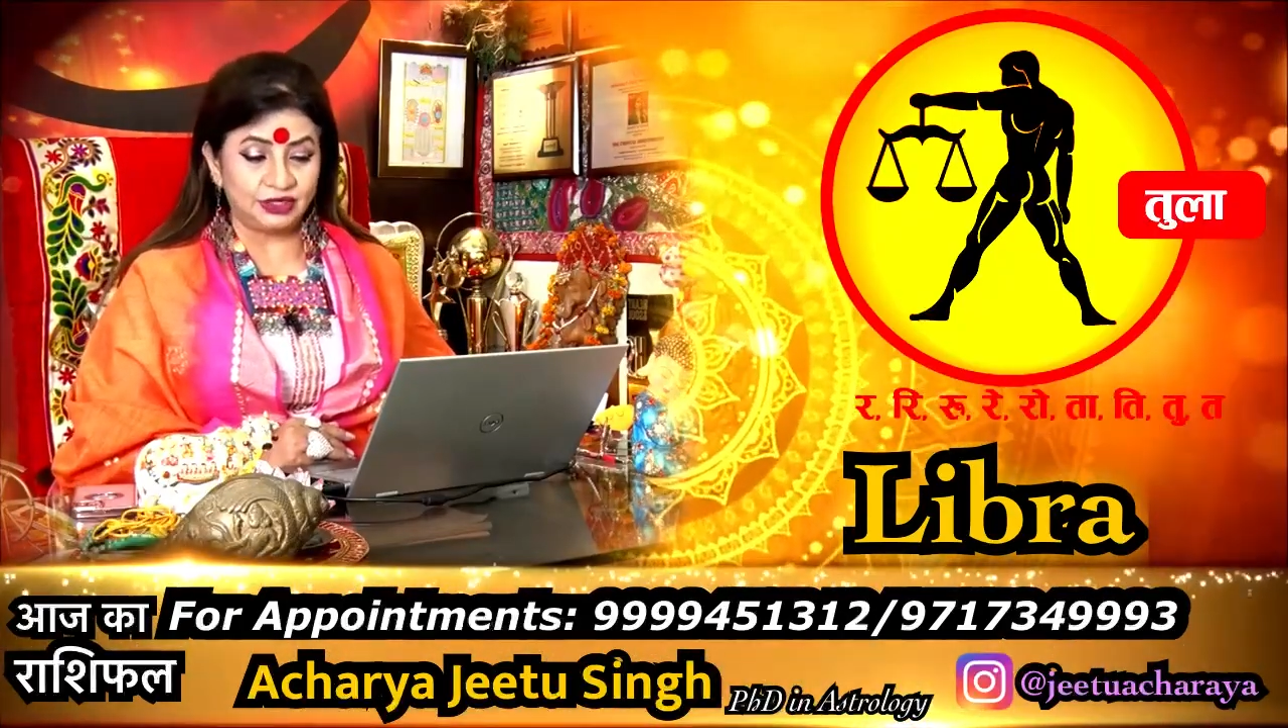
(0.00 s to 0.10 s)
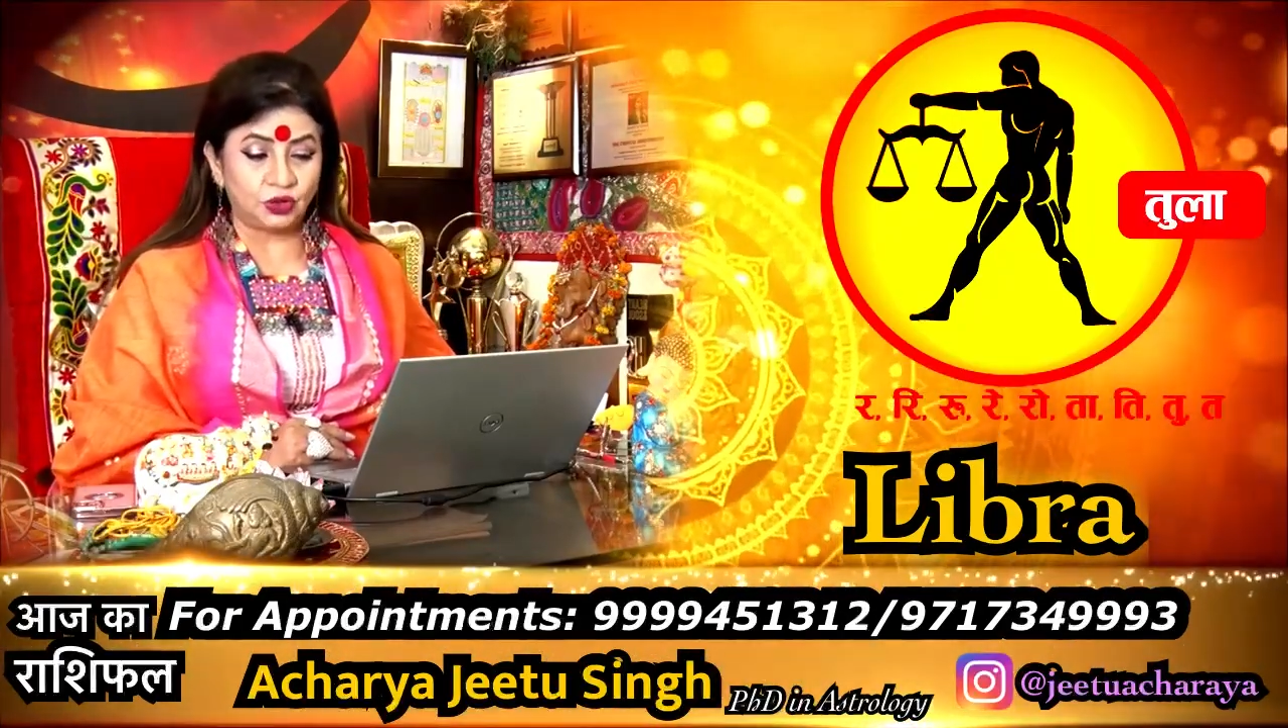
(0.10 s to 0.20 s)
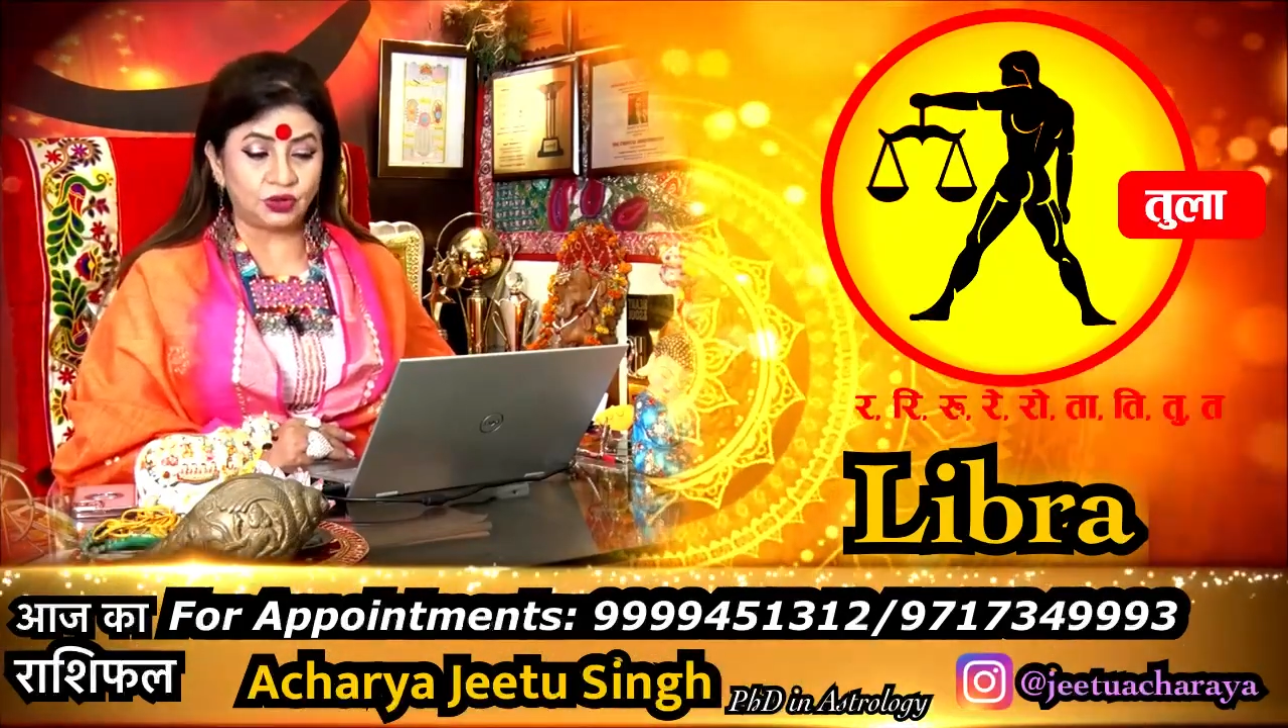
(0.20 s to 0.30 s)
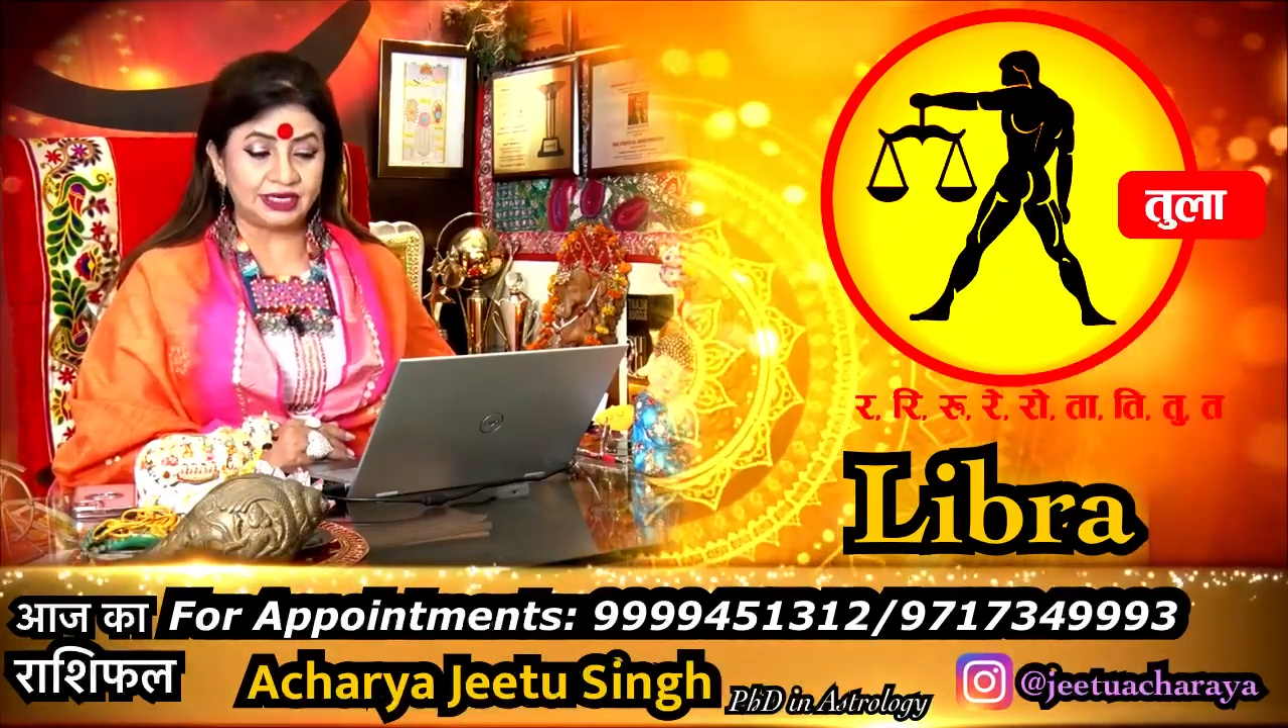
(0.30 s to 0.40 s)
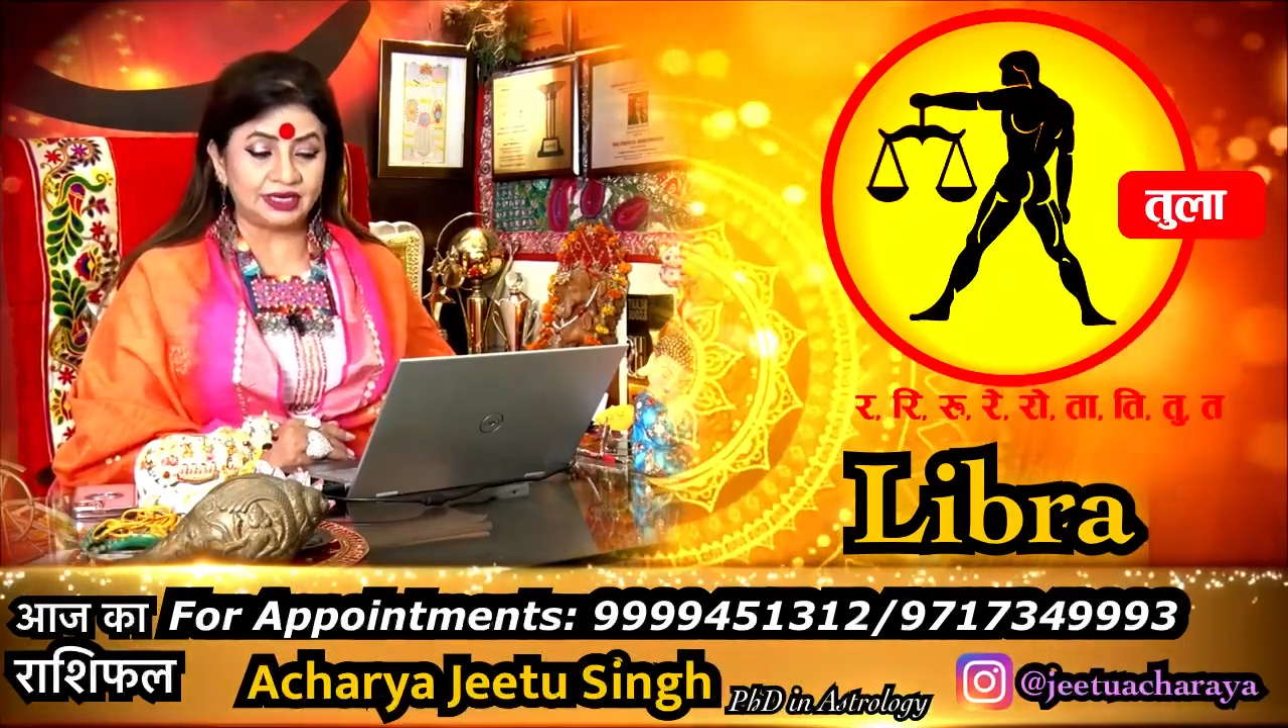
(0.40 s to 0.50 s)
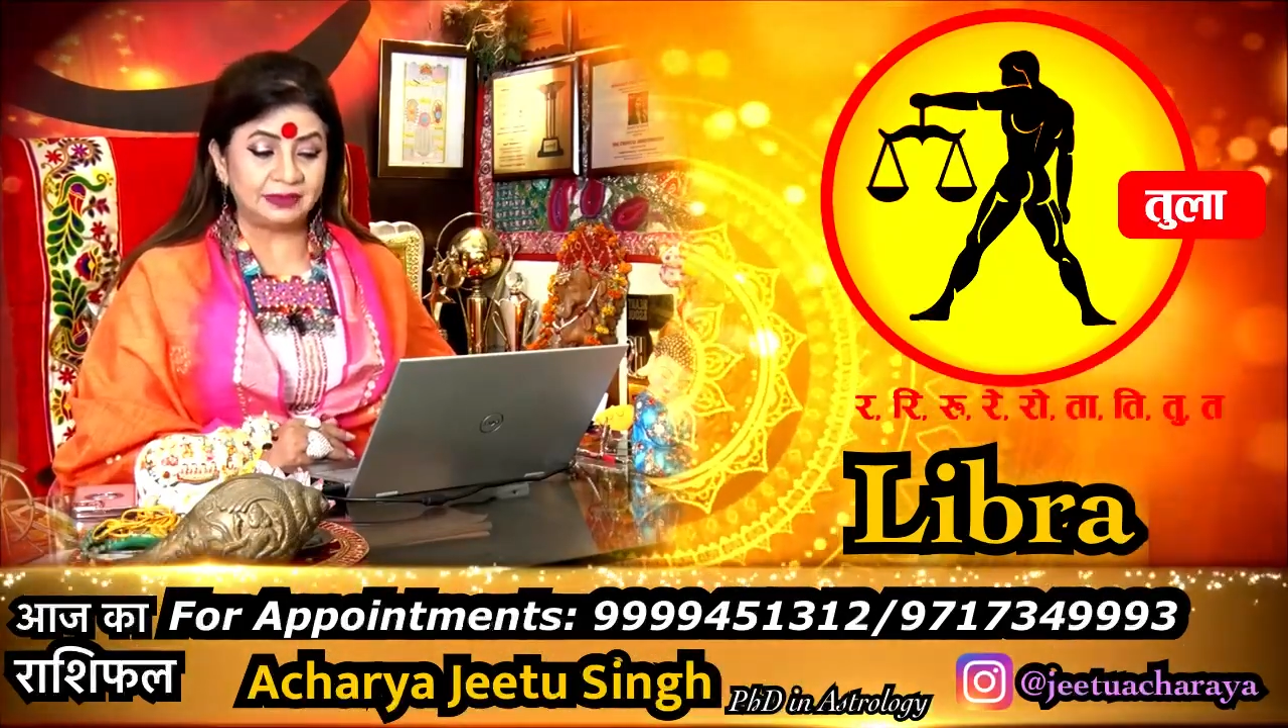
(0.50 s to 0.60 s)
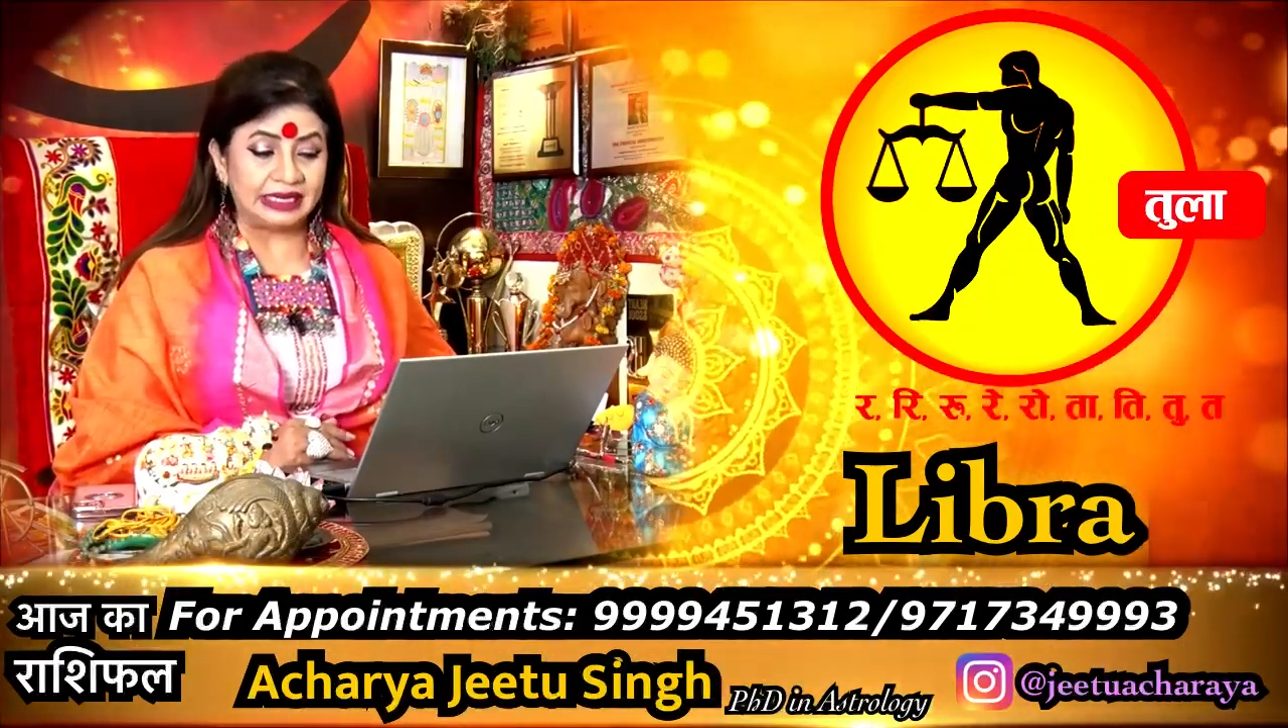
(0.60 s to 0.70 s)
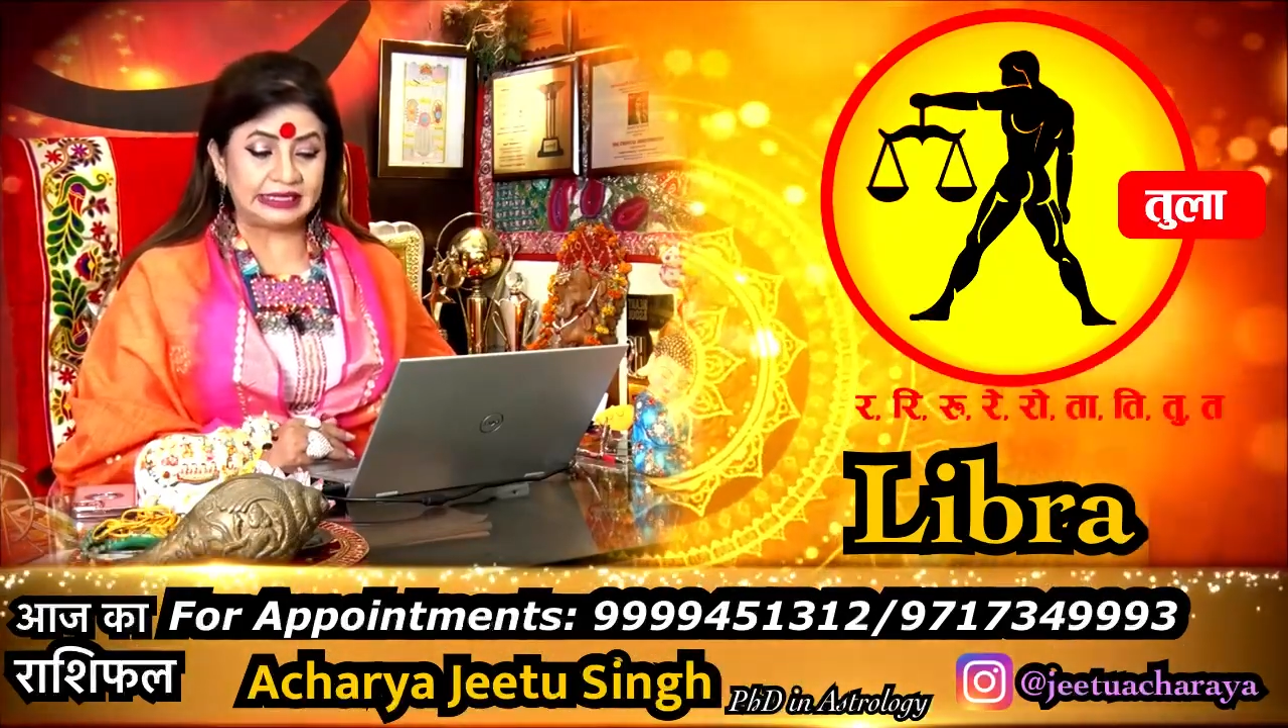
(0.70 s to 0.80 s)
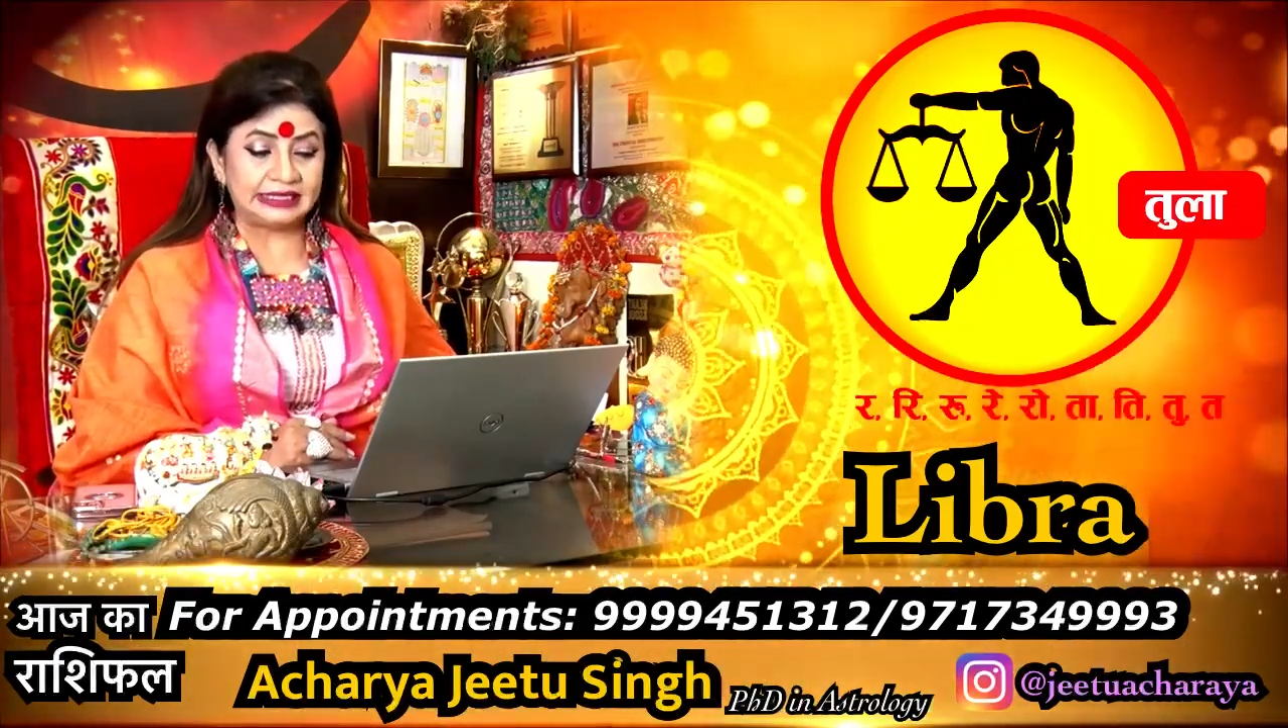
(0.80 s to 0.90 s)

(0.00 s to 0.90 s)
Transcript: नौकरी में